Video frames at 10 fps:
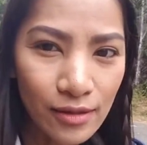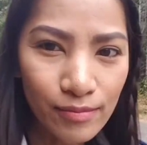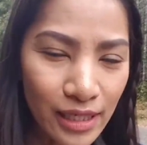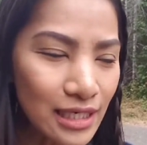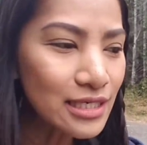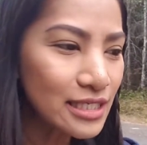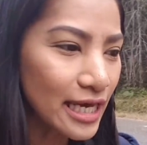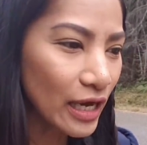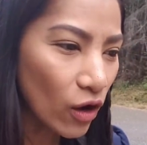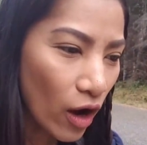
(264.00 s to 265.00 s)
เมื่อคืนเจ
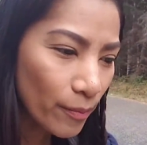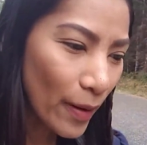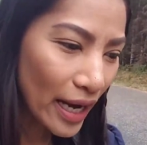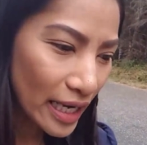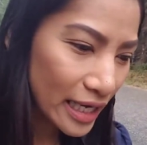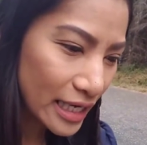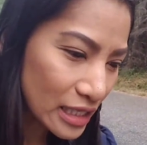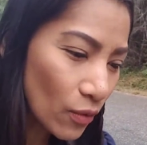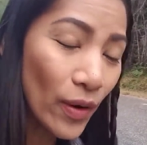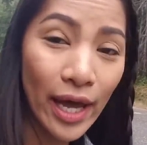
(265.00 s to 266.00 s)
ก็ไป
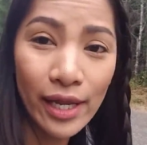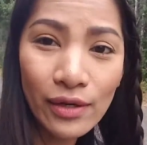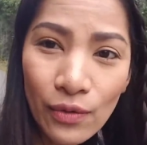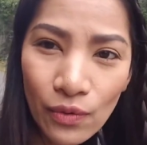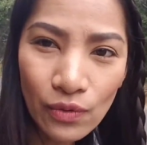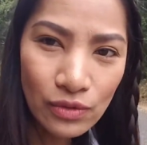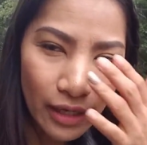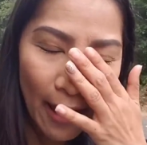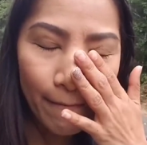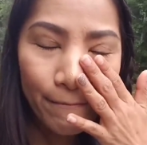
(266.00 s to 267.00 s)
ตะเวนดูแค
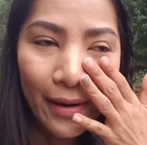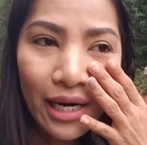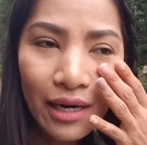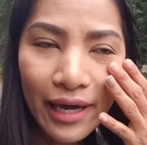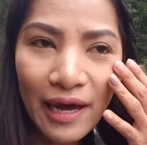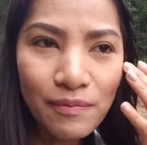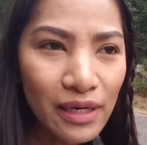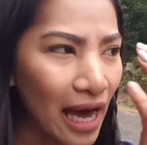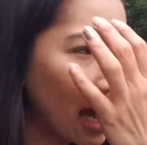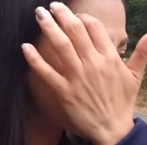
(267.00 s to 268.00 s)
มเปอร์แคมป์ก
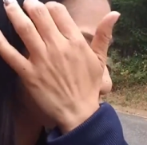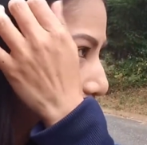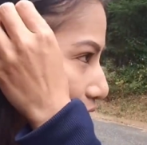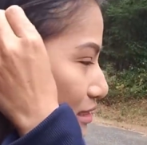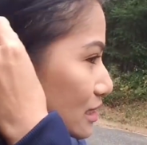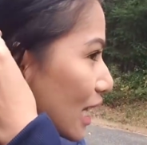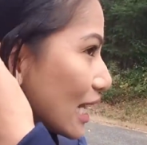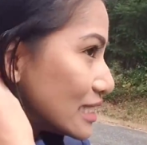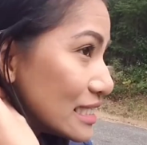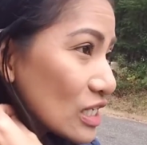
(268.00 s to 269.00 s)
ลางสถานสถาน
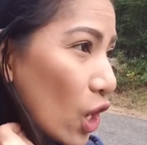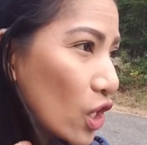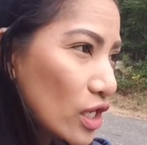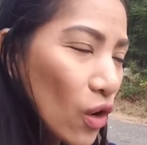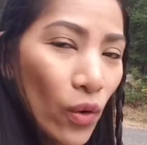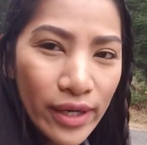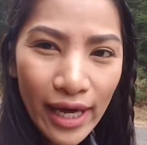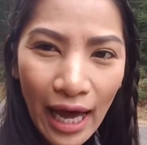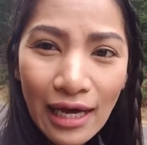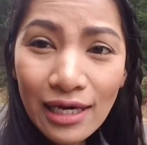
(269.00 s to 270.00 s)
ที่จอดรถนะ
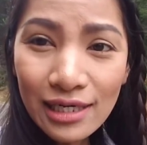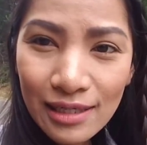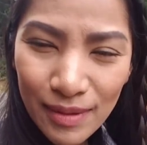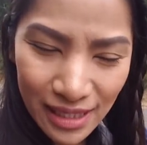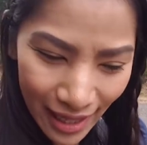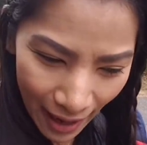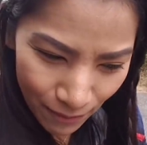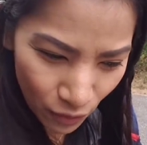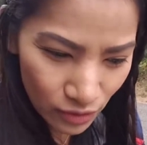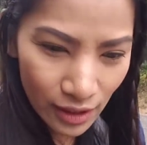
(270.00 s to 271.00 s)
คะคือมันเต็ม
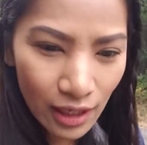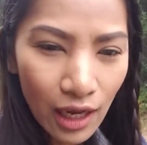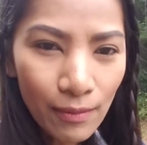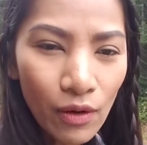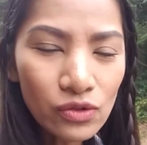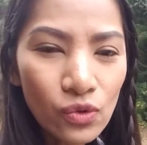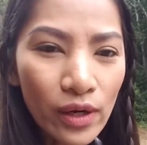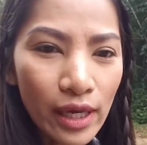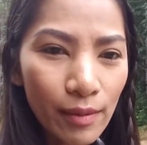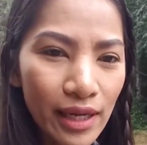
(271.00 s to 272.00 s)
ทุกที่เลยเพราะช่วง
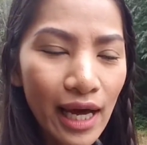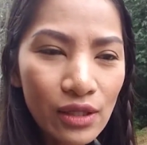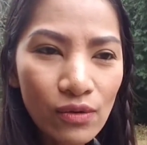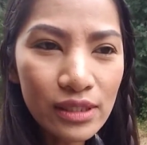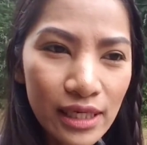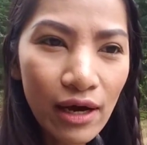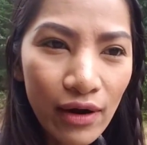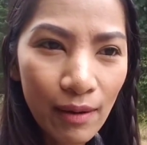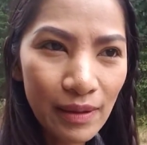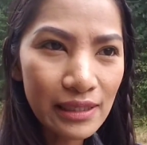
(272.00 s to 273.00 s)
นี้เป็นหน้าท่องเที่ยวนะ
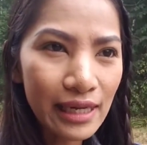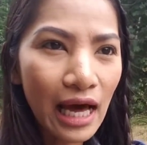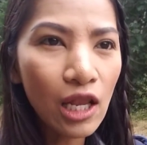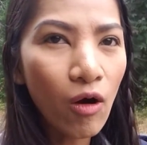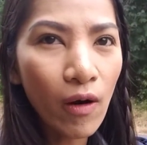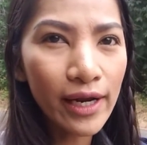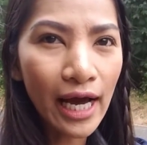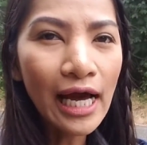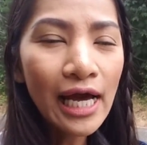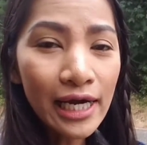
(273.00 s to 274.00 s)
คะเป็นหน้าร้อนนะคะ
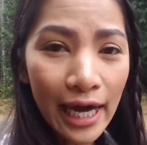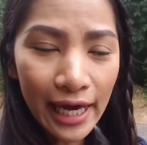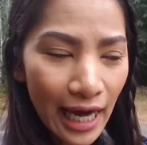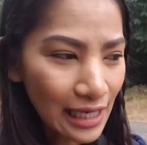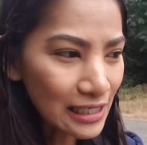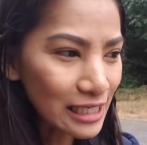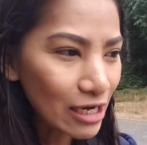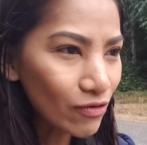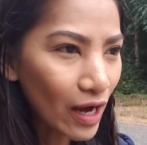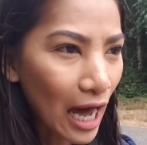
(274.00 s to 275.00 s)
ใครๆก็เที่ย
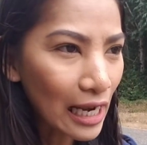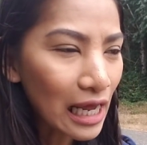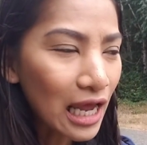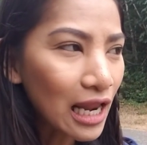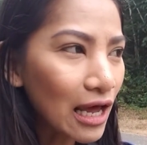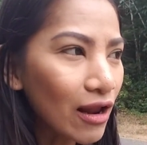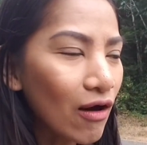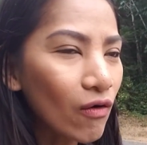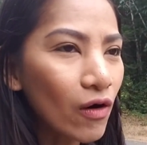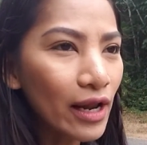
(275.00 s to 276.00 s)
วกันแล้วเรา
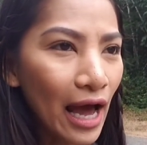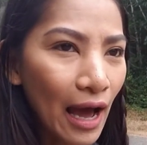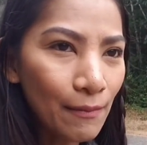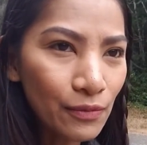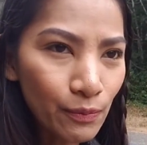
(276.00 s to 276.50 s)
ก็ถาม